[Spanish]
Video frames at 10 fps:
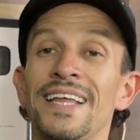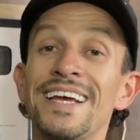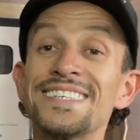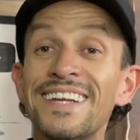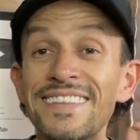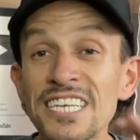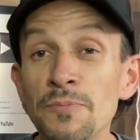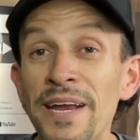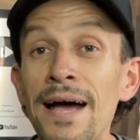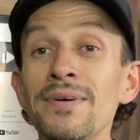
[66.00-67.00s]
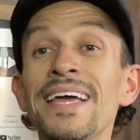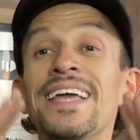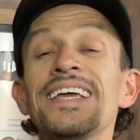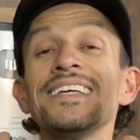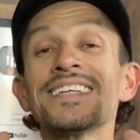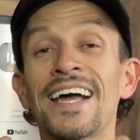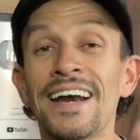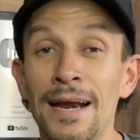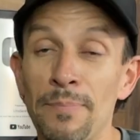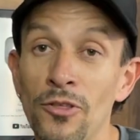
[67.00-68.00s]
Tiene que ser transpirable y
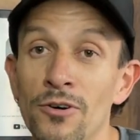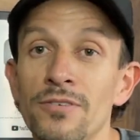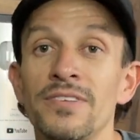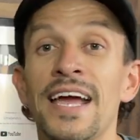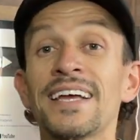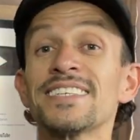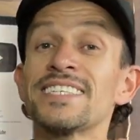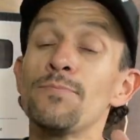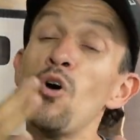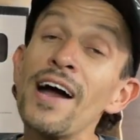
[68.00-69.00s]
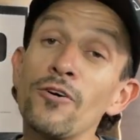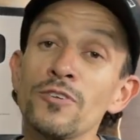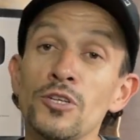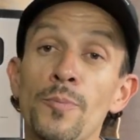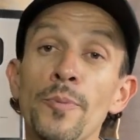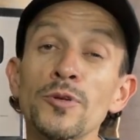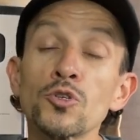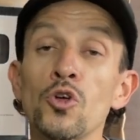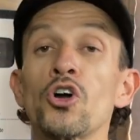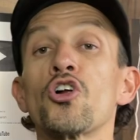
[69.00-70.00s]
secar rápido ya que si se moja con nuestro propio
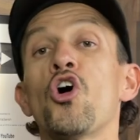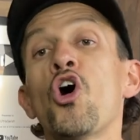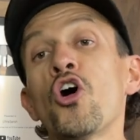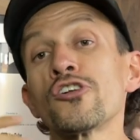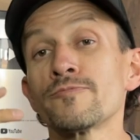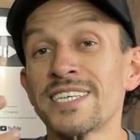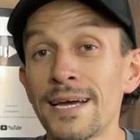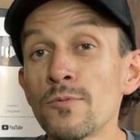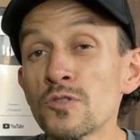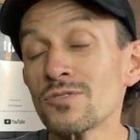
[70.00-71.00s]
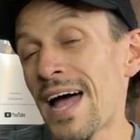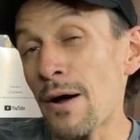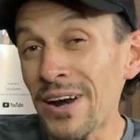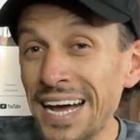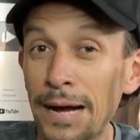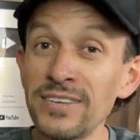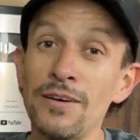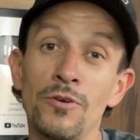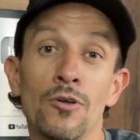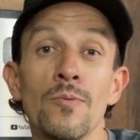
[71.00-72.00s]
sudor o nos vaciamos agua en la
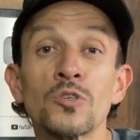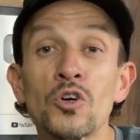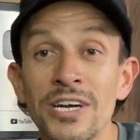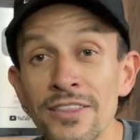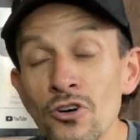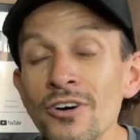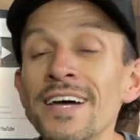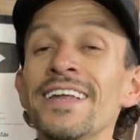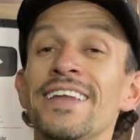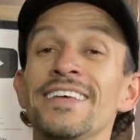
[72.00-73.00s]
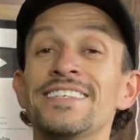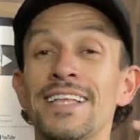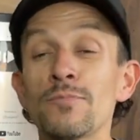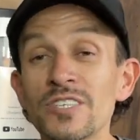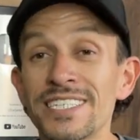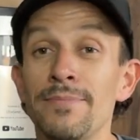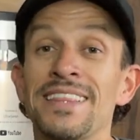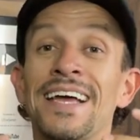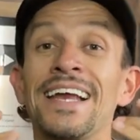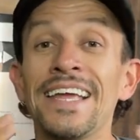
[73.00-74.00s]
cabeza cuando vamos corriendo, necesitamos que se
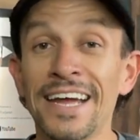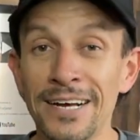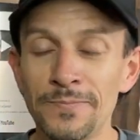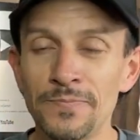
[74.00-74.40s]
mantenga ligera.